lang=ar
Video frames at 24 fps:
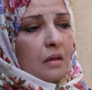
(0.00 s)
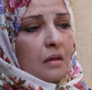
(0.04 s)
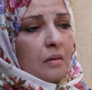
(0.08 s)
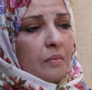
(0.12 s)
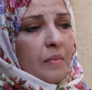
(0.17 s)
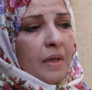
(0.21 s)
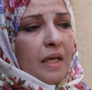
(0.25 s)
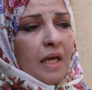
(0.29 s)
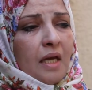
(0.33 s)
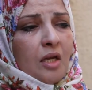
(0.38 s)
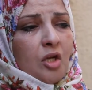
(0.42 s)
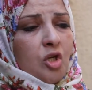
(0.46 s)

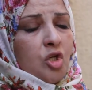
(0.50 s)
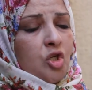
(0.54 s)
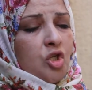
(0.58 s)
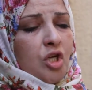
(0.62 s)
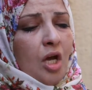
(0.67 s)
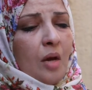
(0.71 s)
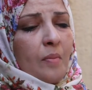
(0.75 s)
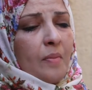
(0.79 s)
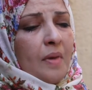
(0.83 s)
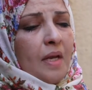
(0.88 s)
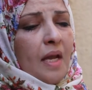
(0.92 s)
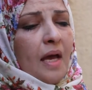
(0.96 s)
ما كانش
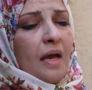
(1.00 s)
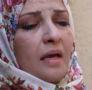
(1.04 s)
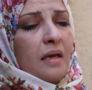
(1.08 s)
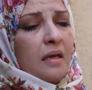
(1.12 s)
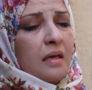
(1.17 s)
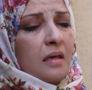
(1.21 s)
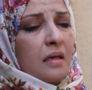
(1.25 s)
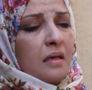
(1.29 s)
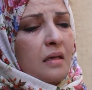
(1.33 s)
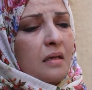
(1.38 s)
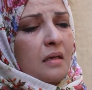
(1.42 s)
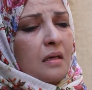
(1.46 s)
يحمل
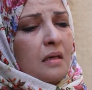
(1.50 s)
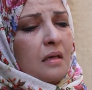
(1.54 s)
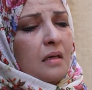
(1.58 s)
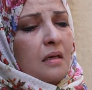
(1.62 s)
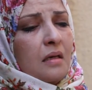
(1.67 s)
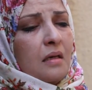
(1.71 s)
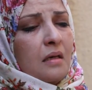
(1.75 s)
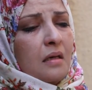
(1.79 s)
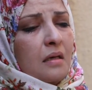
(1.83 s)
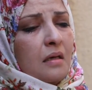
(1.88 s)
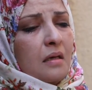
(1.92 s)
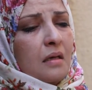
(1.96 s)
اي
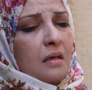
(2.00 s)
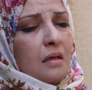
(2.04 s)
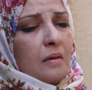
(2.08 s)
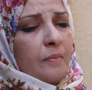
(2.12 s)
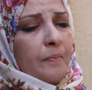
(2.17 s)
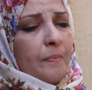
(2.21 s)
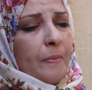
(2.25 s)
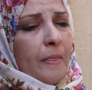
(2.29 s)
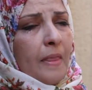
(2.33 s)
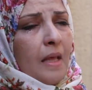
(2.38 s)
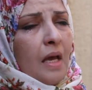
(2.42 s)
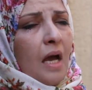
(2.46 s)
آه،
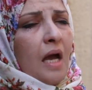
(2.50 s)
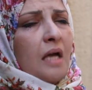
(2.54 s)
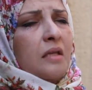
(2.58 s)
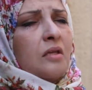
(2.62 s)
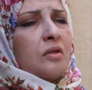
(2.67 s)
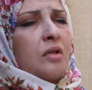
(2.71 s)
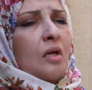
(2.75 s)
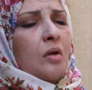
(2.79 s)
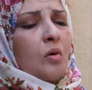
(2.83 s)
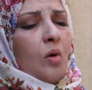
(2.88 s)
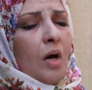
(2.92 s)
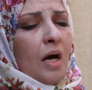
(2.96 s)
اي
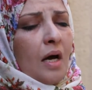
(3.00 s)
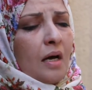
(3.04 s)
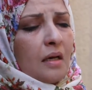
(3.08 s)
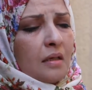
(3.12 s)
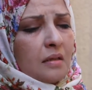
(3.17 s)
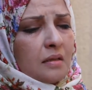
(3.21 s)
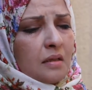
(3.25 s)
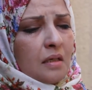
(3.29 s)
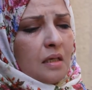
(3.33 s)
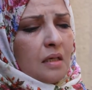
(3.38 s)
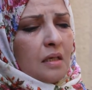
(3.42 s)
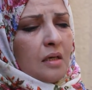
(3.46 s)

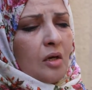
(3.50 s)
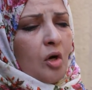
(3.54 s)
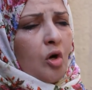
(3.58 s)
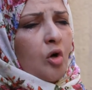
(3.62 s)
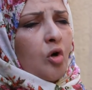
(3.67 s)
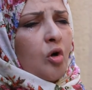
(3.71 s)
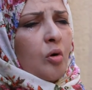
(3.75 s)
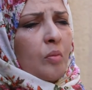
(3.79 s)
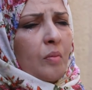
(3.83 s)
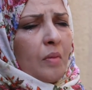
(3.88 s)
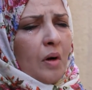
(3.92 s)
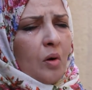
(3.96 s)
تطلعات
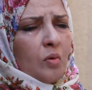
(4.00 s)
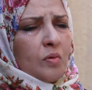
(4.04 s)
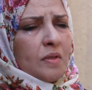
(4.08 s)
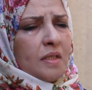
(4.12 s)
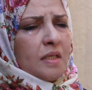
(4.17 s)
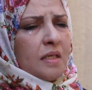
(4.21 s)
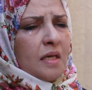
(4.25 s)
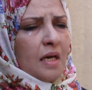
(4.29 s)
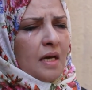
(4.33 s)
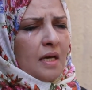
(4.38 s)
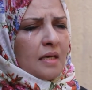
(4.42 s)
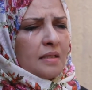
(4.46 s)
لحكم او
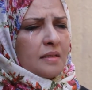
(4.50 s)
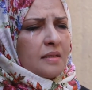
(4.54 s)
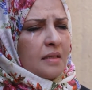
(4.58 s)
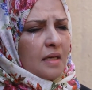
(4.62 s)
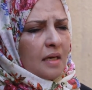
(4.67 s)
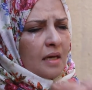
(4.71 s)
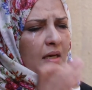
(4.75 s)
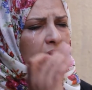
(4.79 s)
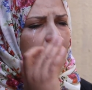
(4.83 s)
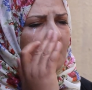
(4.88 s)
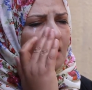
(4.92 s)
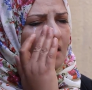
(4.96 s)
سياسه
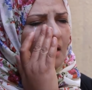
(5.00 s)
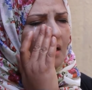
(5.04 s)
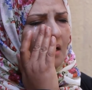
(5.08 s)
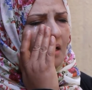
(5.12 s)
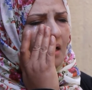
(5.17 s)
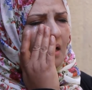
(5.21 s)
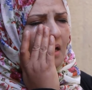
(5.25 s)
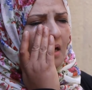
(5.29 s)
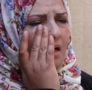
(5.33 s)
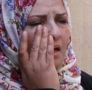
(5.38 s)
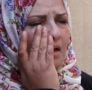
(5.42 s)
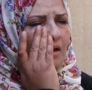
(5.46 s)
آه،
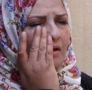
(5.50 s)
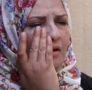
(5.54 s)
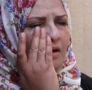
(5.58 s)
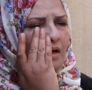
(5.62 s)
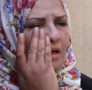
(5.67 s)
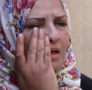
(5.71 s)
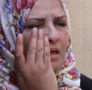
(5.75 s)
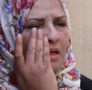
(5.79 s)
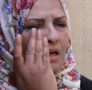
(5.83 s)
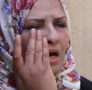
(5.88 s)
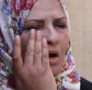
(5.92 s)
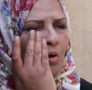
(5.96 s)

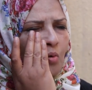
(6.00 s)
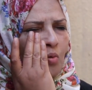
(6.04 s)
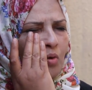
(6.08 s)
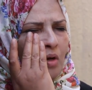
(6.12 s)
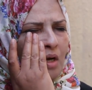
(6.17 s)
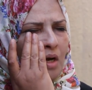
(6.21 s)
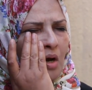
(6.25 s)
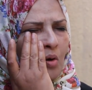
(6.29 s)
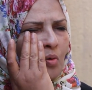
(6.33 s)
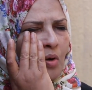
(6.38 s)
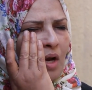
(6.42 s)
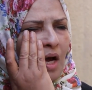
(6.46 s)
او
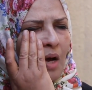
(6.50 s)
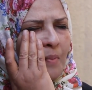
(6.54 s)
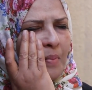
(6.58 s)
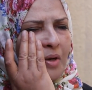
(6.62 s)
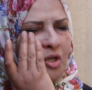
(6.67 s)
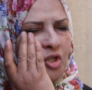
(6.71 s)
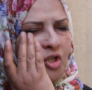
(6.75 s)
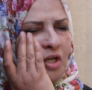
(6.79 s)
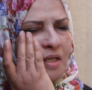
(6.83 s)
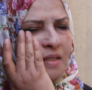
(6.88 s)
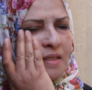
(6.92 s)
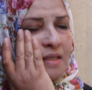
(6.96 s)
او
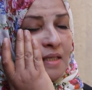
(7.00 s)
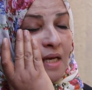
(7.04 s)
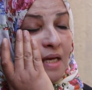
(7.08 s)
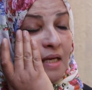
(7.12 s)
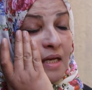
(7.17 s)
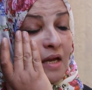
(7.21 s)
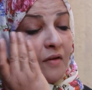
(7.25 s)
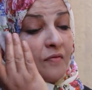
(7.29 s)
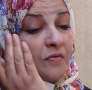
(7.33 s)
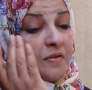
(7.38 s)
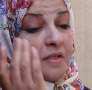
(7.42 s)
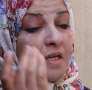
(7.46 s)
رغبات شخصيه
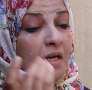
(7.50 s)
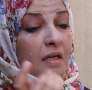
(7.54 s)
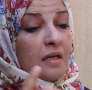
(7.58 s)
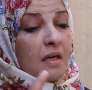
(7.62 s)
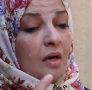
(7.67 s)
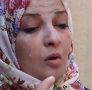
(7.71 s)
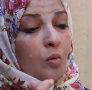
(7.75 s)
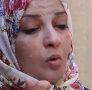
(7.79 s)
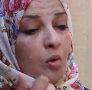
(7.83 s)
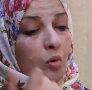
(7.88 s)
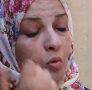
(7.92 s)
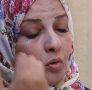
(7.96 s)
لنفسه
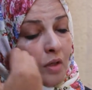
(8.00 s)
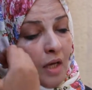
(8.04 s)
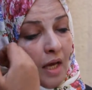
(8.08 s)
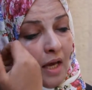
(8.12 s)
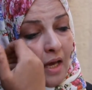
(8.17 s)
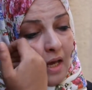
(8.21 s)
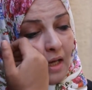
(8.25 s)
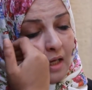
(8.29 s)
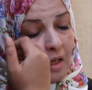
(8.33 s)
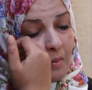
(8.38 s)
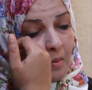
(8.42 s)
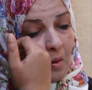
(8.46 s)
انه هو يكون
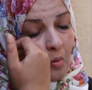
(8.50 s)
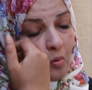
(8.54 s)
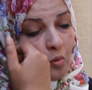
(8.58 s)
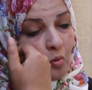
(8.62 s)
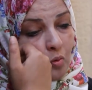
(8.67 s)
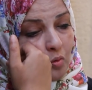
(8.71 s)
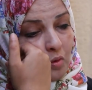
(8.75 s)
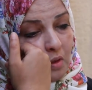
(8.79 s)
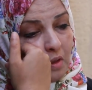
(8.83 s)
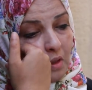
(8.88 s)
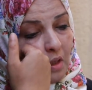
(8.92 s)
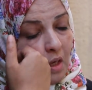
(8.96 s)
حاكم او
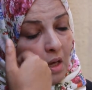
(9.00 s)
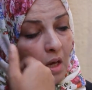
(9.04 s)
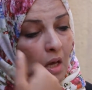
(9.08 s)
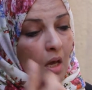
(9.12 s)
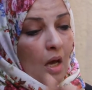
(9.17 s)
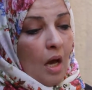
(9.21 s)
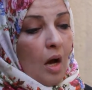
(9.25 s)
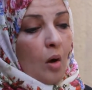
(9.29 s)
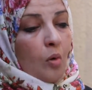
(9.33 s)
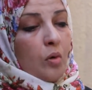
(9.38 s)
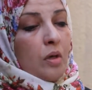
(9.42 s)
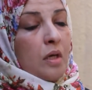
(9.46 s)
يكون
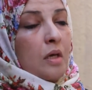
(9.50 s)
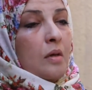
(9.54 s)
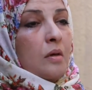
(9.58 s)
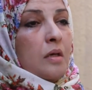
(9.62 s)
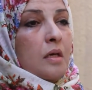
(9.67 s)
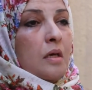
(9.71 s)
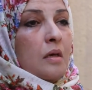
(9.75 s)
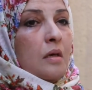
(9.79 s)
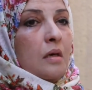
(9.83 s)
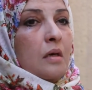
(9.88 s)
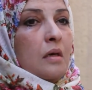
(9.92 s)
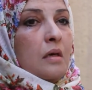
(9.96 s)
او ي...
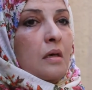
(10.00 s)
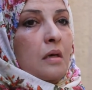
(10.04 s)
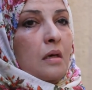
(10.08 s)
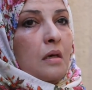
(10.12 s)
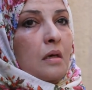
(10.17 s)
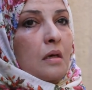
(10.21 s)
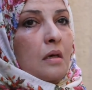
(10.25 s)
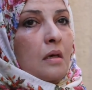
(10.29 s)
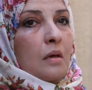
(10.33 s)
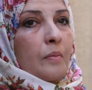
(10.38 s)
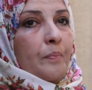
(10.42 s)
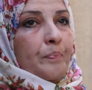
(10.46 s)

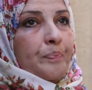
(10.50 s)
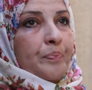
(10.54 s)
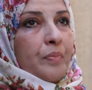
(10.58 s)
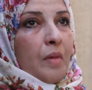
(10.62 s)
ي...